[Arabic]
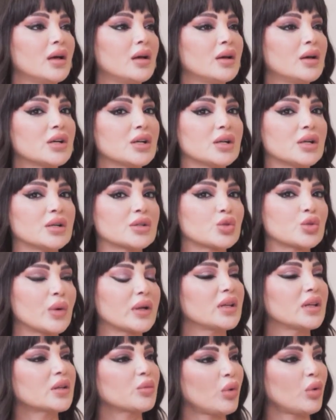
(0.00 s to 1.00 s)
آه،
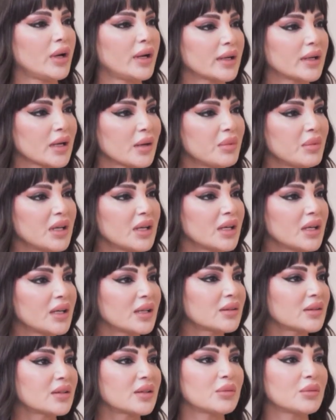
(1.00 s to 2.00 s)
شوية
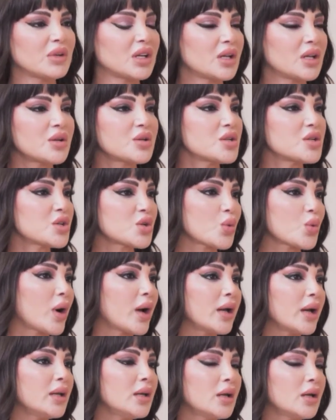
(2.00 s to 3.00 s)
محاربات من كل شيء
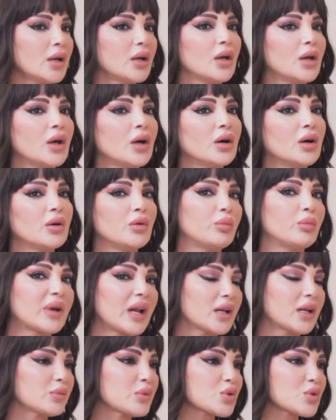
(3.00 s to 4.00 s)
شوي
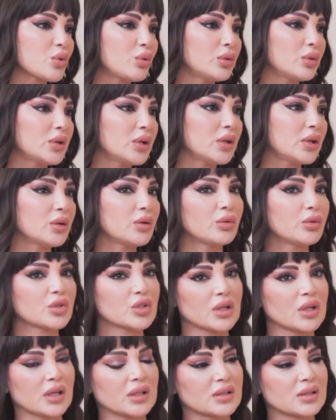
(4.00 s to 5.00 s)
ومرقت بسخونة
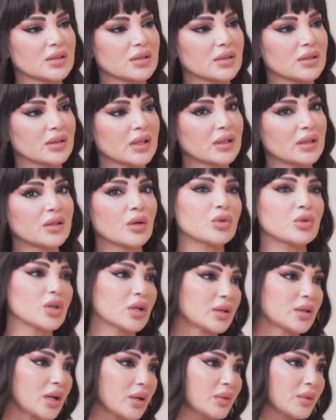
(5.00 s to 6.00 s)
ورجعت هيدا
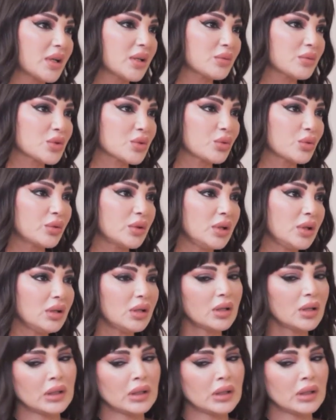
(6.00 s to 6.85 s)
ورجعت هلا مرقت بسخونة